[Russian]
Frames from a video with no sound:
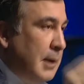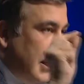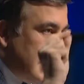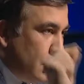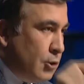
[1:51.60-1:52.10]

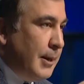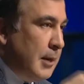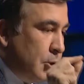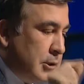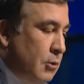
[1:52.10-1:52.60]
хотели, чтобы
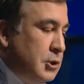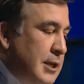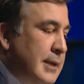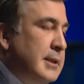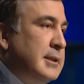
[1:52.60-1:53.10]
аэропорт закончился.
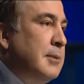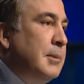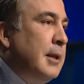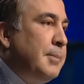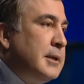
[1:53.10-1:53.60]
Сейчас эти
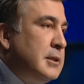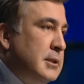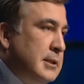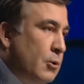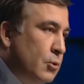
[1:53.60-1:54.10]
имена
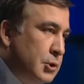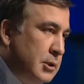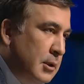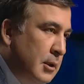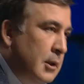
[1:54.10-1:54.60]
практически закончат.
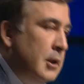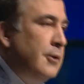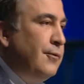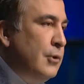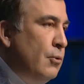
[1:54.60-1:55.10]

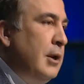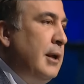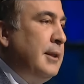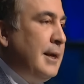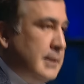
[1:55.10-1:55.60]
В
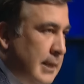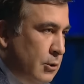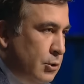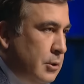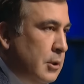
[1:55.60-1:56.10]
июле,
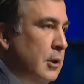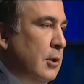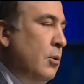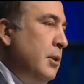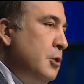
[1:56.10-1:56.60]
надеюсь,
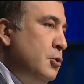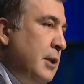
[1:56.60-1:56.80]
он начнет